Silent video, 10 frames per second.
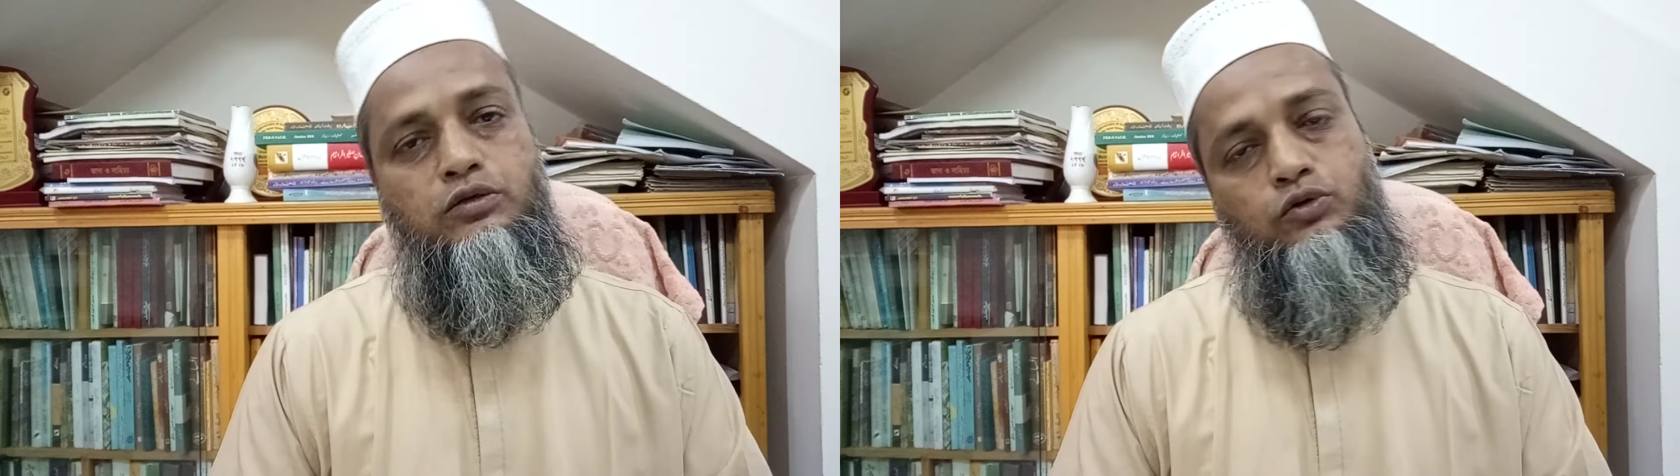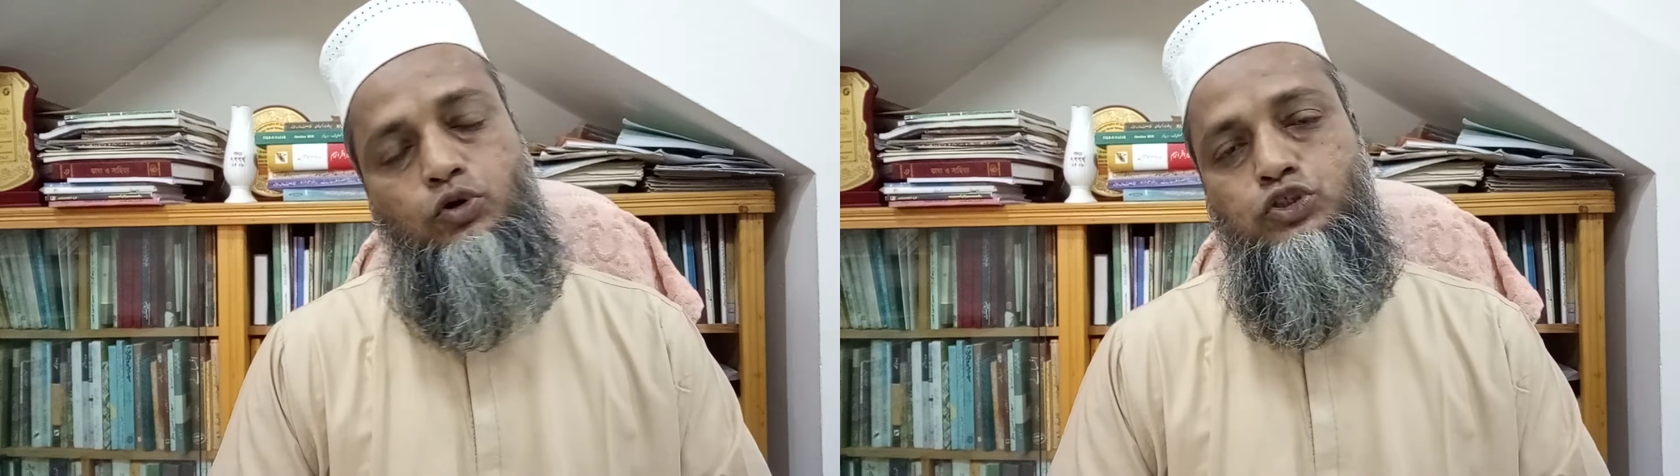
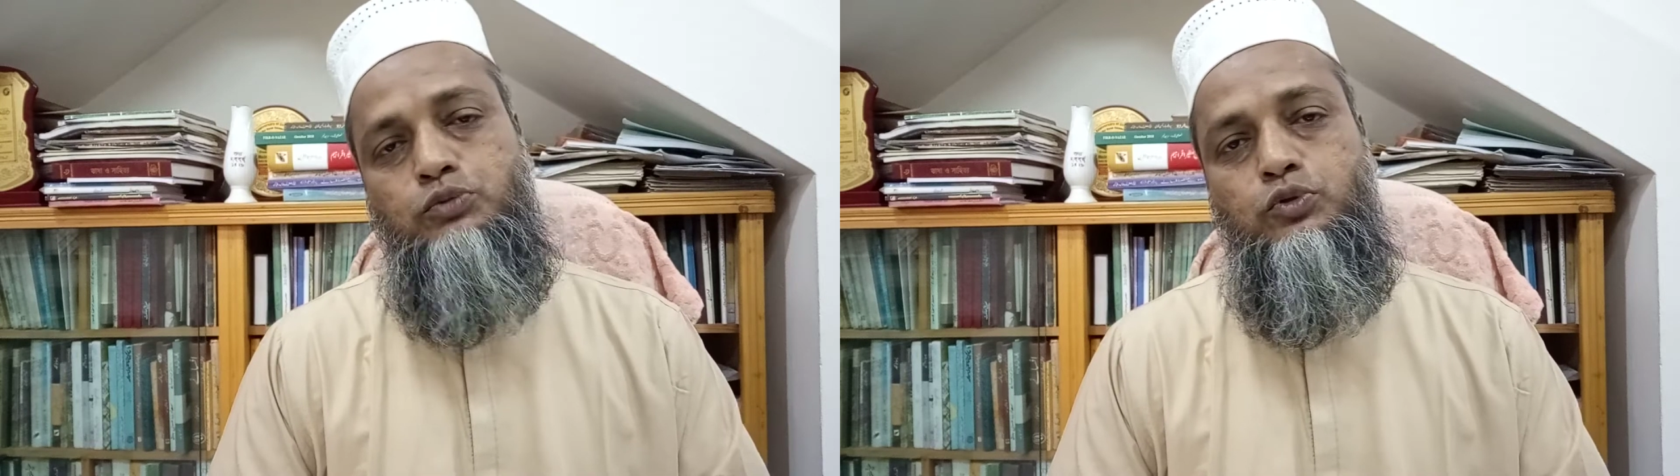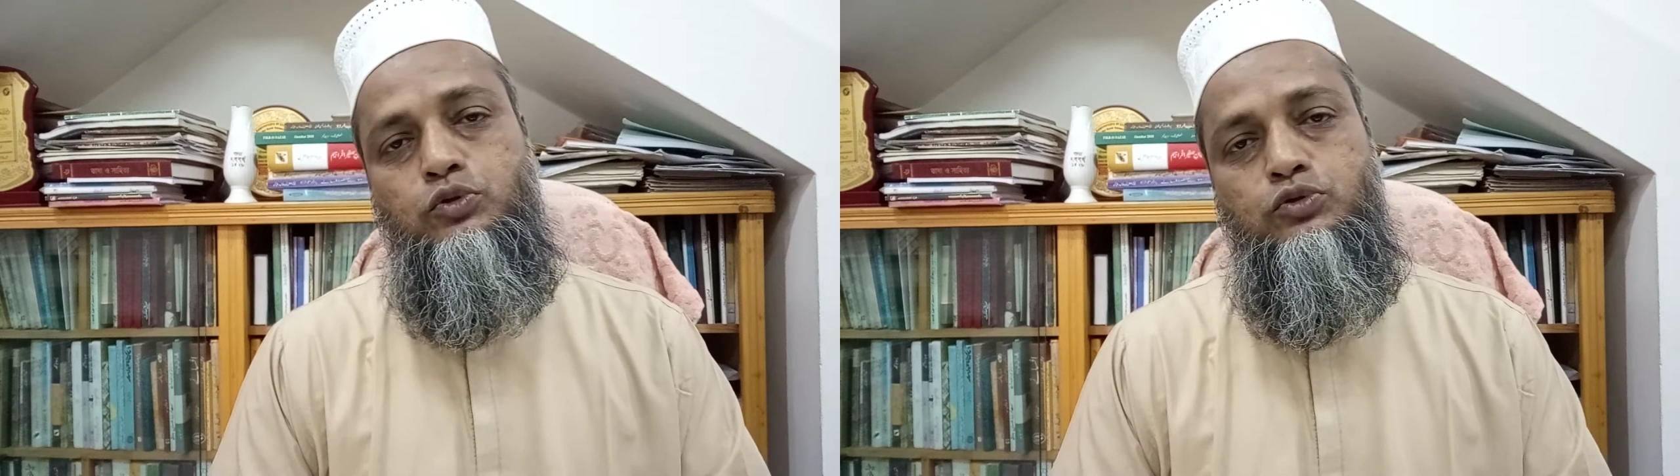কয়জন
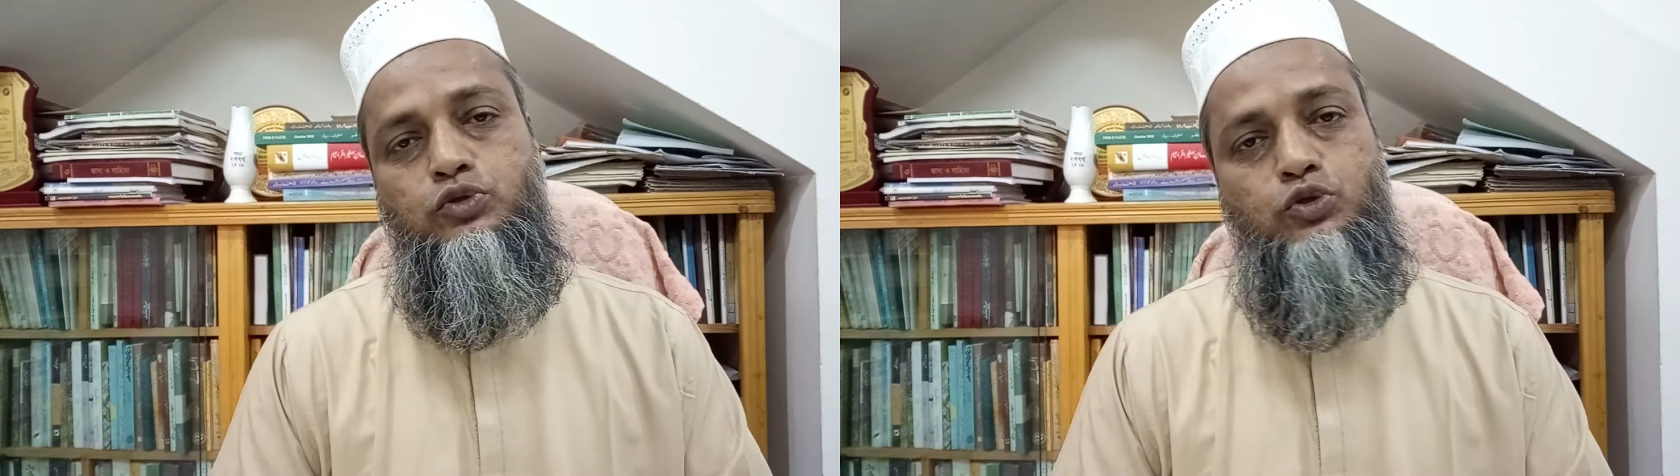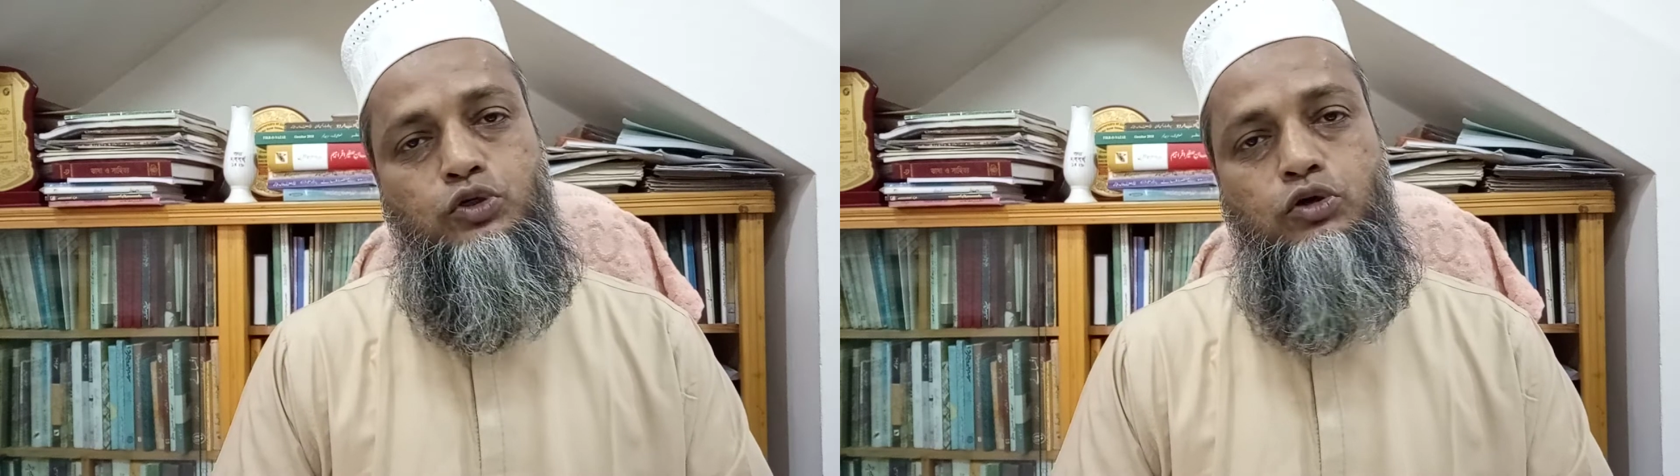পর্যন্ত
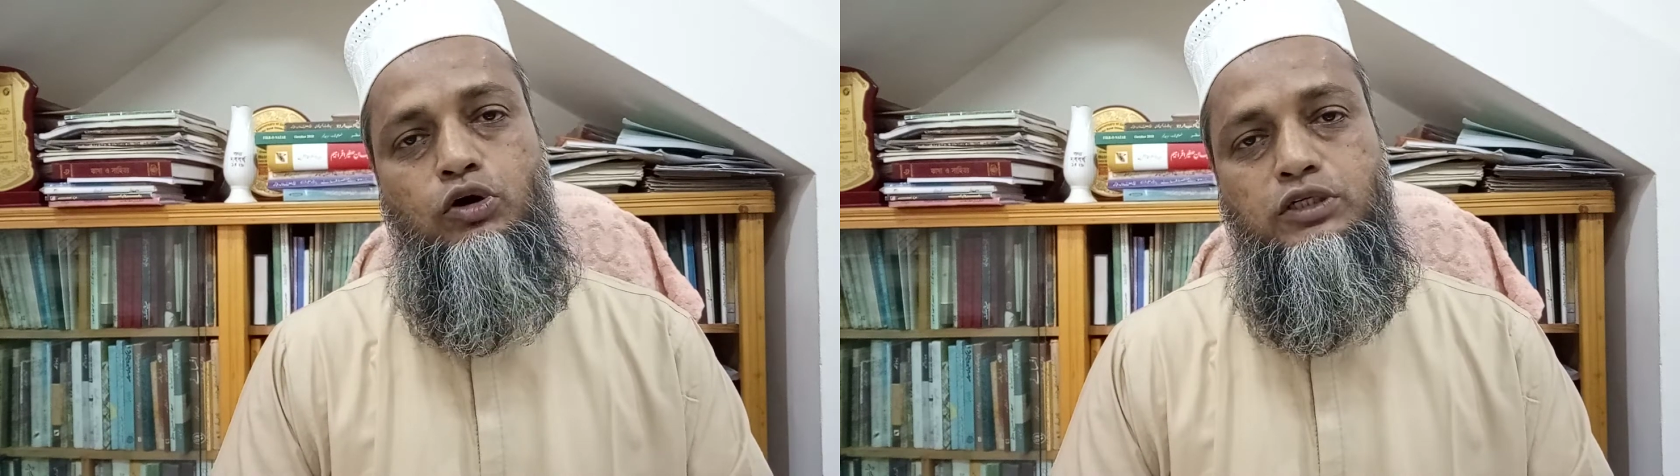শরিক হওয়া